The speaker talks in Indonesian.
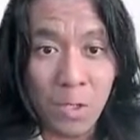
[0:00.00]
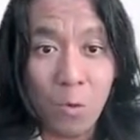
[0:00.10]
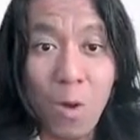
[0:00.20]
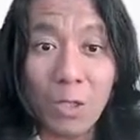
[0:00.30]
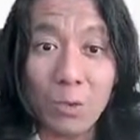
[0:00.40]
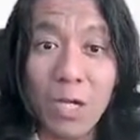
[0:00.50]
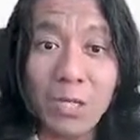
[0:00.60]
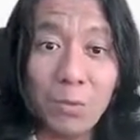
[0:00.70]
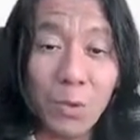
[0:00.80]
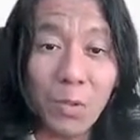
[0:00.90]
Waktu yang
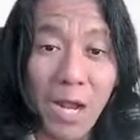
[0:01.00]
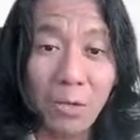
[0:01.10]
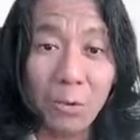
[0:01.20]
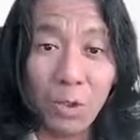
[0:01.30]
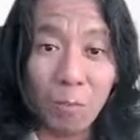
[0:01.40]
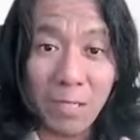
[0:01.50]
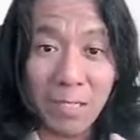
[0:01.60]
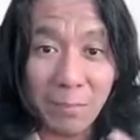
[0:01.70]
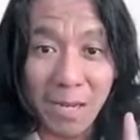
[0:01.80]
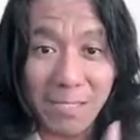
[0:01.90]
dibutuhkan untuk
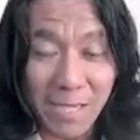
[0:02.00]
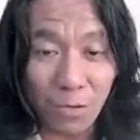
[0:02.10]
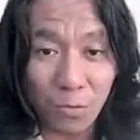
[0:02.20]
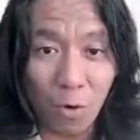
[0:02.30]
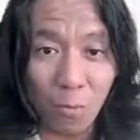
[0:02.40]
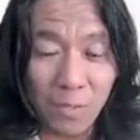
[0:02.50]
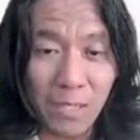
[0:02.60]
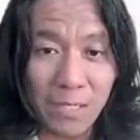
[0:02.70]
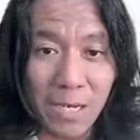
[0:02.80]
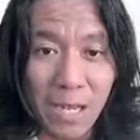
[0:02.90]
mengirimkan satu kopi
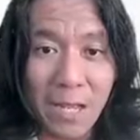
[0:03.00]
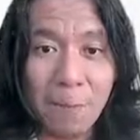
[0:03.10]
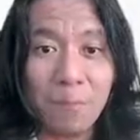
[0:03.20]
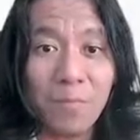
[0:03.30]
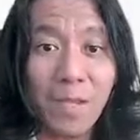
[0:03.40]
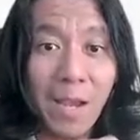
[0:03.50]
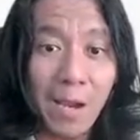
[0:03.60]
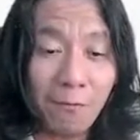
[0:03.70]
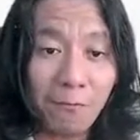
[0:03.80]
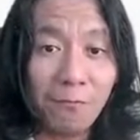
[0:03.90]
adalah
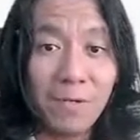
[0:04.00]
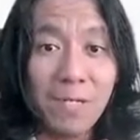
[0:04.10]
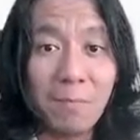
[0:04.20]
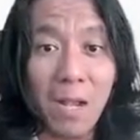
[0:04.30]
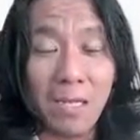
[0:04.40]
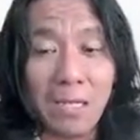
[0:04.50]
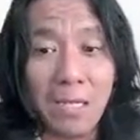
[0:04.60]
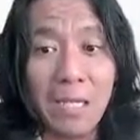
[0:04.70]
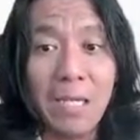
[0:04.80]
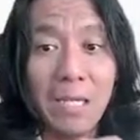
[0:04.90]
F dibagi
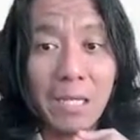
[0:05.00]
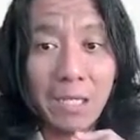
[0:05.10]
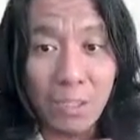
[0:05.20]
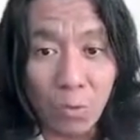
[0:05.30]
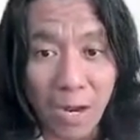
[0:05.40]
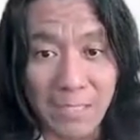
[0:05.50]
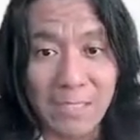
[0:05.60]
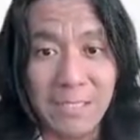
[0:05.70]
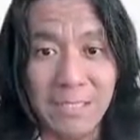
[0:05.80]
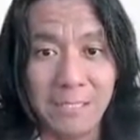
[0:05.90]

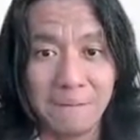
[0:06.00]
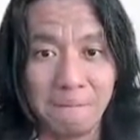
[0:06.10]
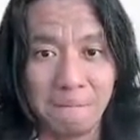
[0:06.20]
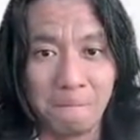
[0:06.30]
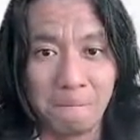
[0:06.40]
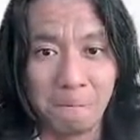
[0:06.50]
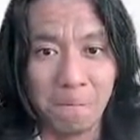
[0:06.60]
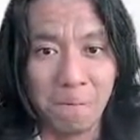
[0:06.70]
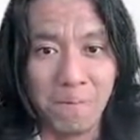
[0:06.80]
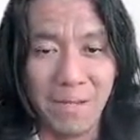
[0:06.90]
US
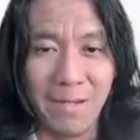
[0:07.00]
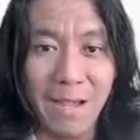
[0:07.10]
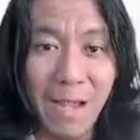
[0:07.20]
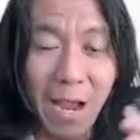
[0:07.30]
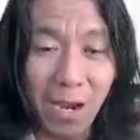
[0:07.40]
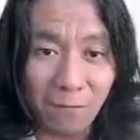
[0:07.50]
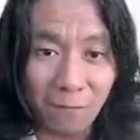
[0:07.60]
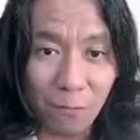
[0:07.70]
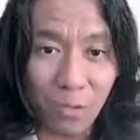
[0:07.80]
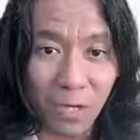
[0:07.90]
ya, F
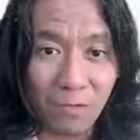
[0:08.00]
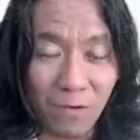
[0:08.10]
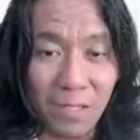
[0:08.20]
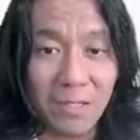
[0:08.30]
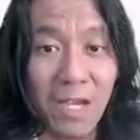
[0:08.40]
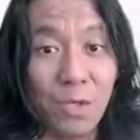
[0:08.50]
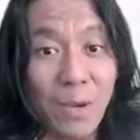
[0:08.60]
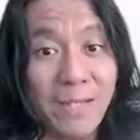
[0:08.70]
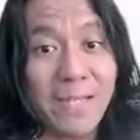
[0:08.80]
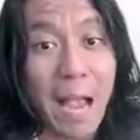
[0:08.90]
ukuran filenya
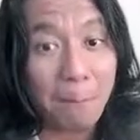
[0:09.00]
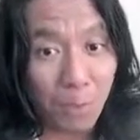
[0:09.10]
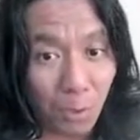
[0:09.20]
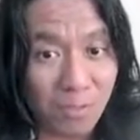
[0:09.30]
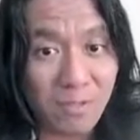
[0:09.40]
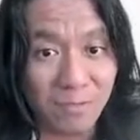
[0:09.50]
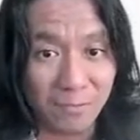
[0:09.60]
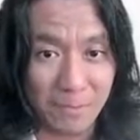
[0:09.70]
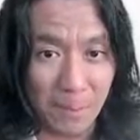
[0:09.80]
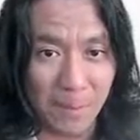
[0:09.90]
US upload
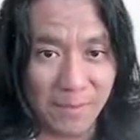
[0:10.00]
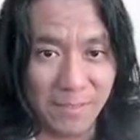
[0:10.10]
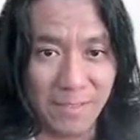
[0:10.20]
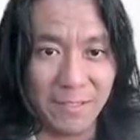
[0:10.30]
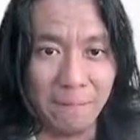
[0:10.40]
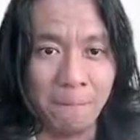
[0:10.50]
server capacity.